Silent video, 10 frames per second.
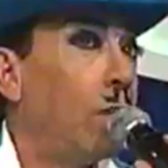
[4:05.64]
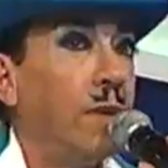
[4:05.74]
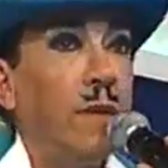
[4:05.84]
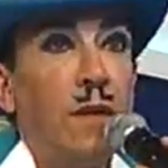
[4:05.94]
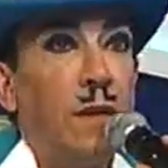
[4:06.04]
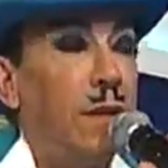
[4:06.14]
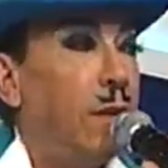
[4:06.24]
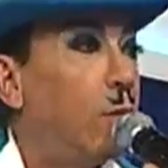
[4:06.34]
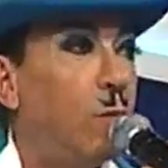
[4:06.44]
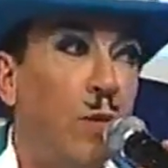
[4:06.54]
va a tener
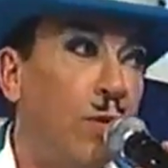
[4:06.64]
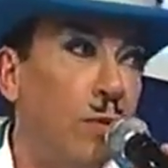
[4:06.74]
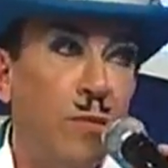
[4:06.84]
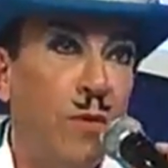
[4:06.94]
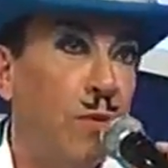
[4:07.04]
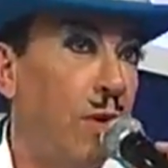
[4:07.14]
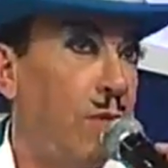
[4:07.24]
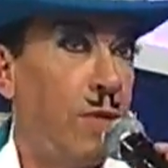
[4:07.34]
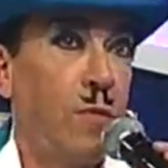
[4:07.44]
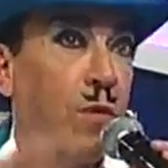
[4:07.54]
ningún voto mío a
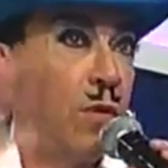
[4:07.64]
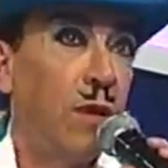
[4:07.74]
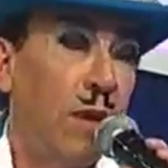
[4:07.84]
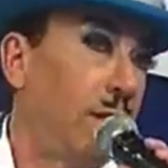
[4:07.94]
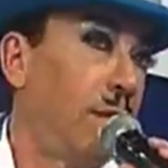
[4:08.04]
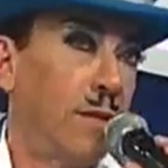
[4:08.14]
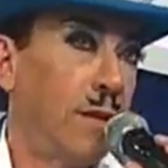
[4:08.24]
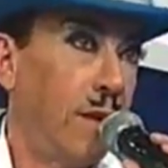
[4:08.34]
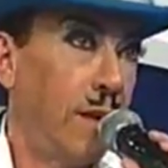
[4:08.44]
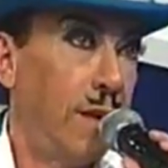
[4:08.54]
favor en la
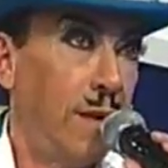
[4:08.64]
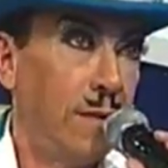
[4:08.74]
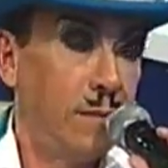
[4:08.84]
tercera gala.